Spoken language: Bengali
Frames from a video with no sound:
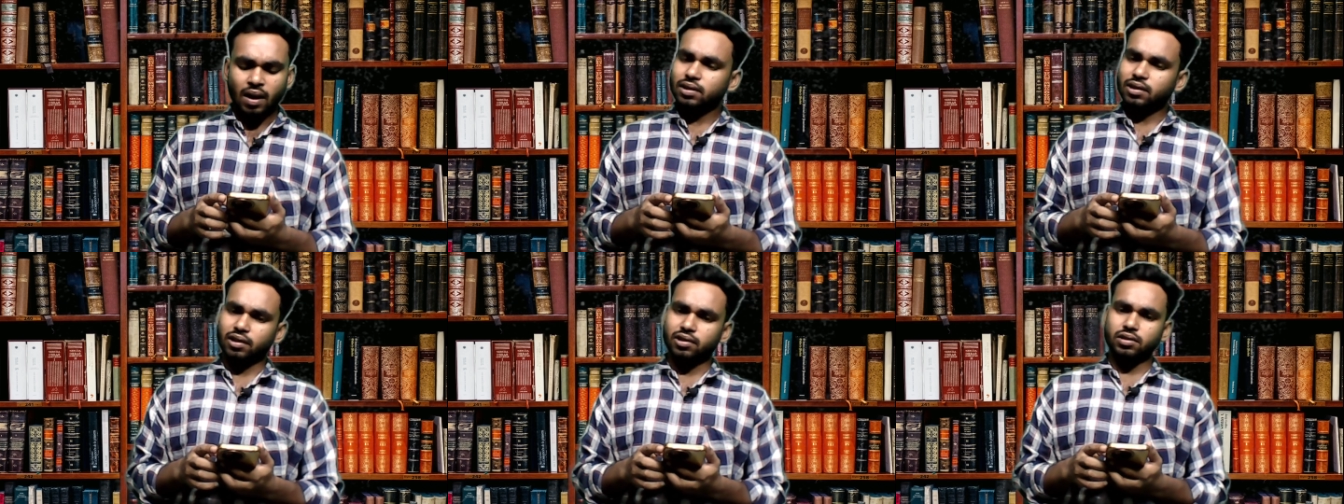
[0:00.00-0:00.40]

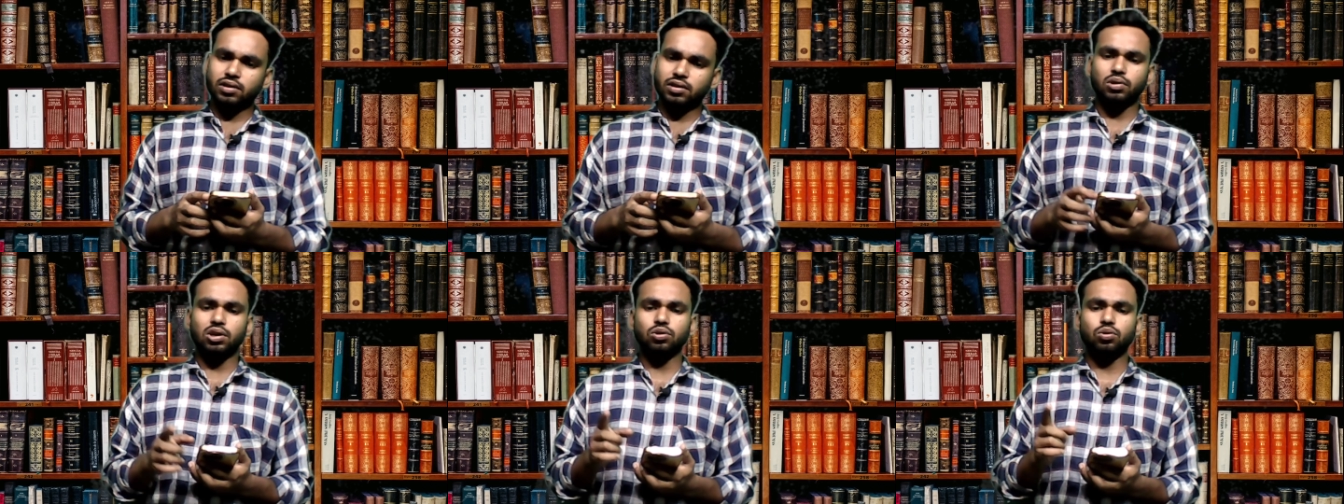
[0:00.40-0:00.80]

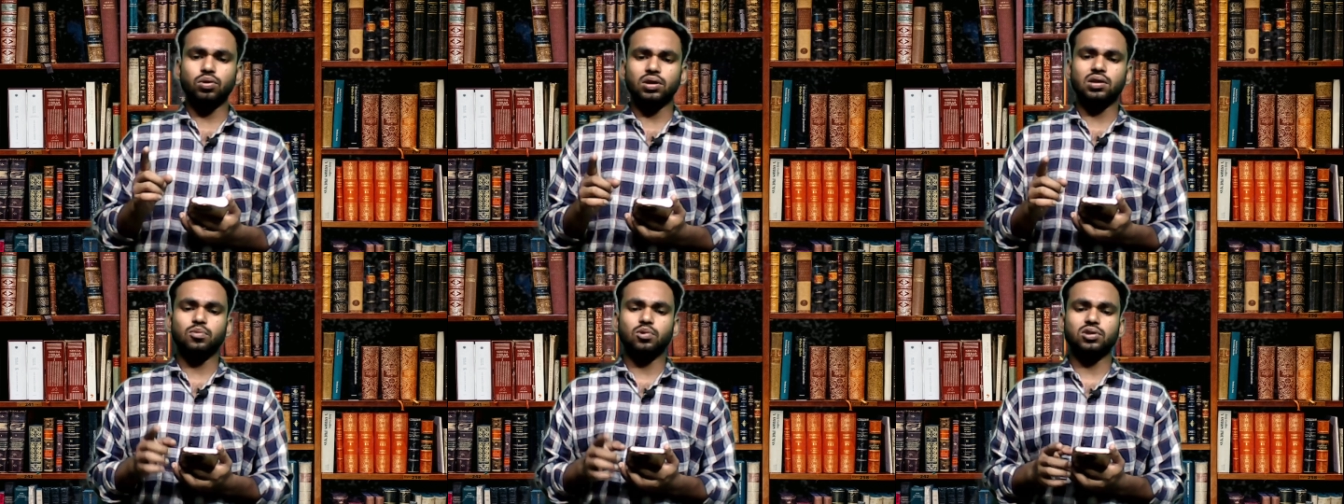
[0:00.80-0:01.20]
তাদেরকেও কিন্তু
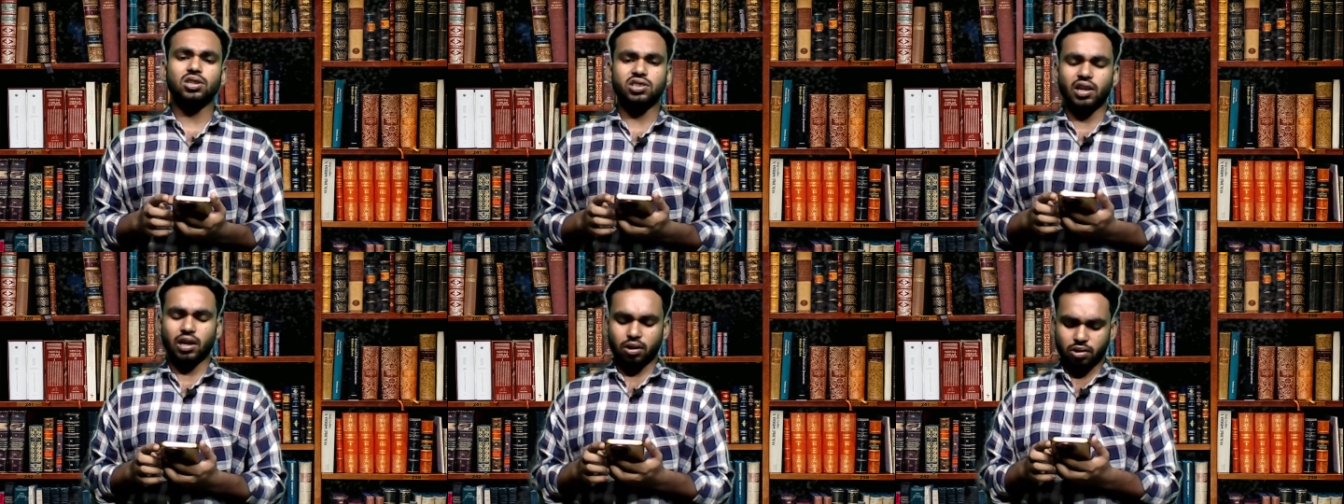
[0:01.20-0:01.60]
ইতিমধ্যে
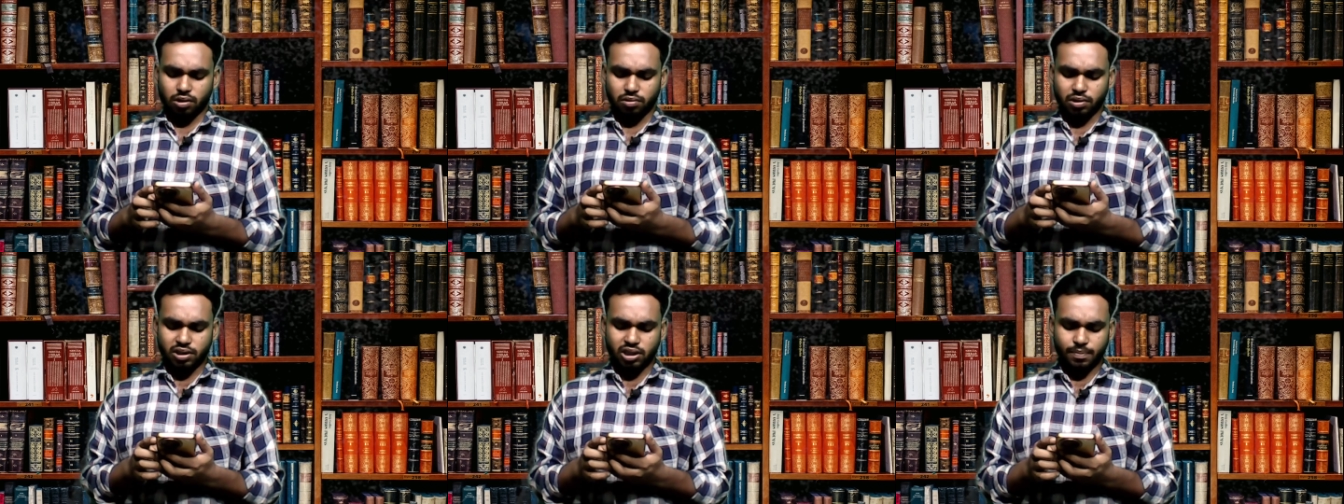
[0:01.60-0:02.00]
জেরা করা
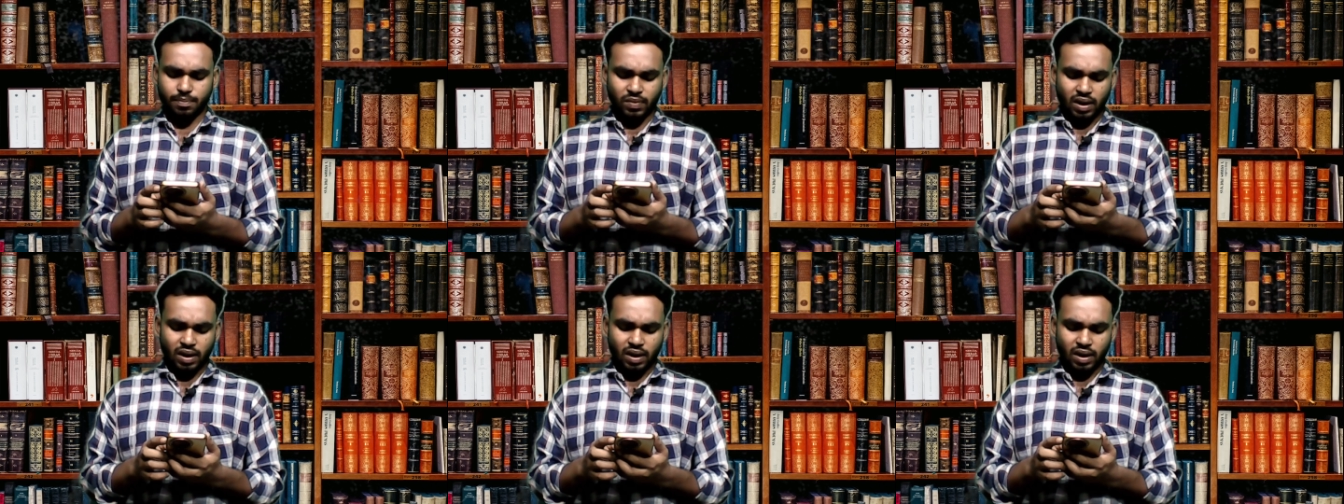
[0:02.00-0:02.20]
হয়েছে